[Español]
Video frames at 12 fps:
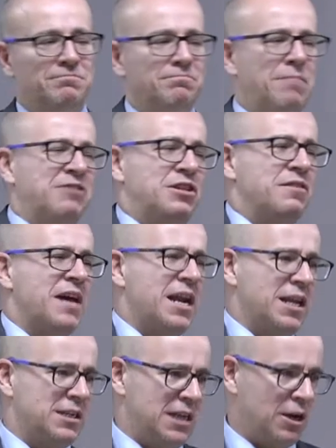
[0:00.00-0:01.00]

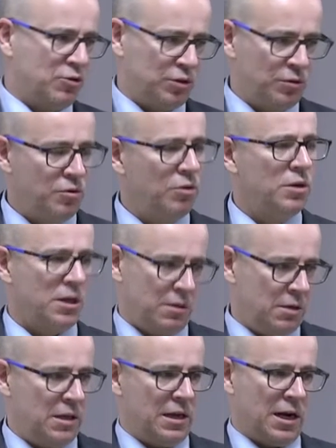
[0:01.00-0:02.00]
partidarias de la Constitución
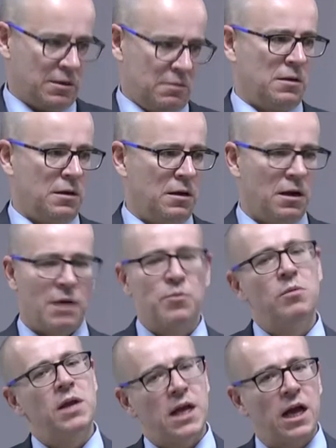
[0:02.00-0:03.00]
y de la eh,
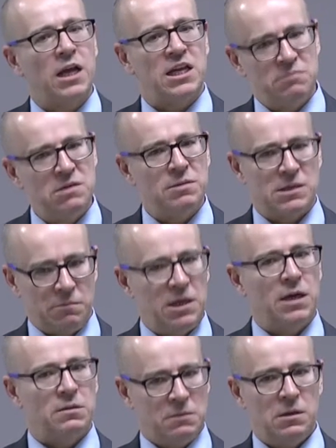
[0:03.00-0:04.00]
República que ellas mismas
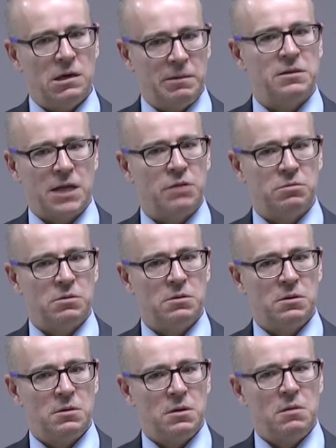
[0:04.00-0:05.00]
habían levantado.
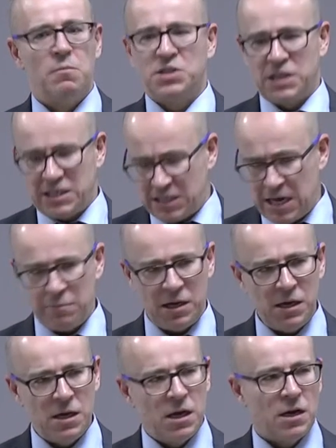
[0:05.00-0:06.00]
Se
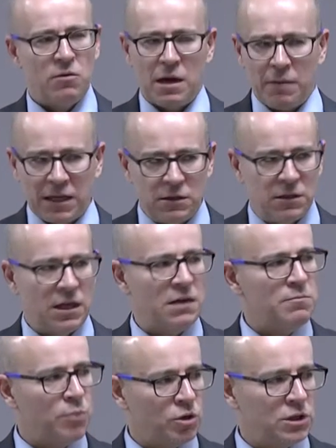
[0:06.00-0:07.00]
sabe que una cantidad
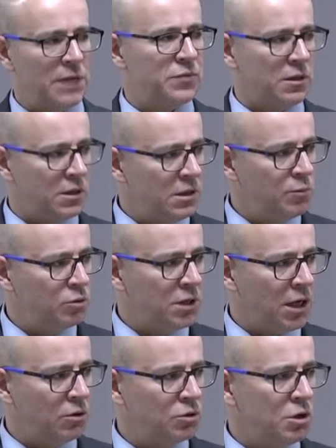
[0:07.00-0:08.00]
importante de
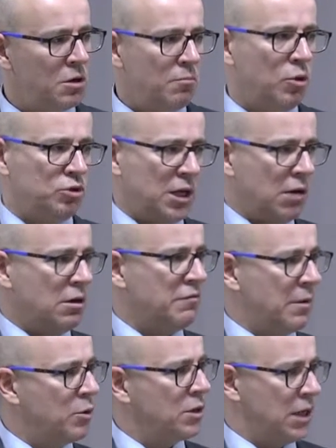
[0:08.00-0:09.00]
diputados votaron a
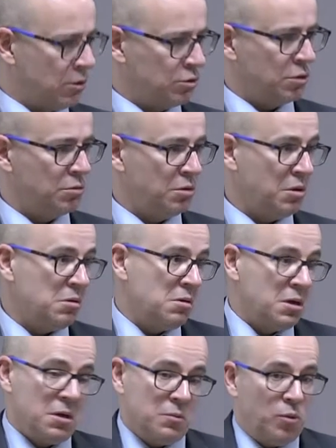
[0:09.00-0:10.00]
favor de la Constitución
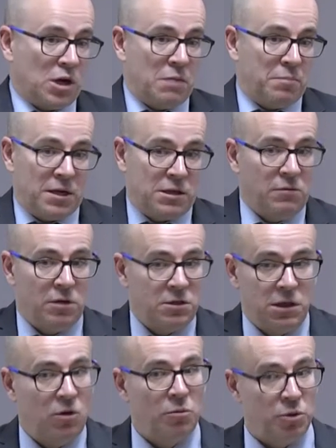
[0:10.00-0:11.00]
porque el partido les
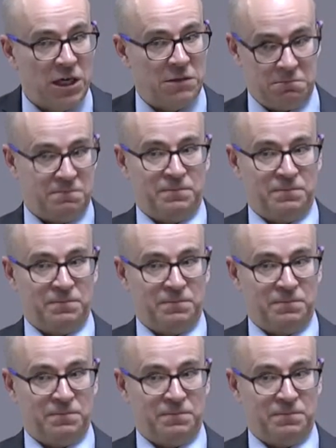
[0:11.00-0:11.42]
dijo votad.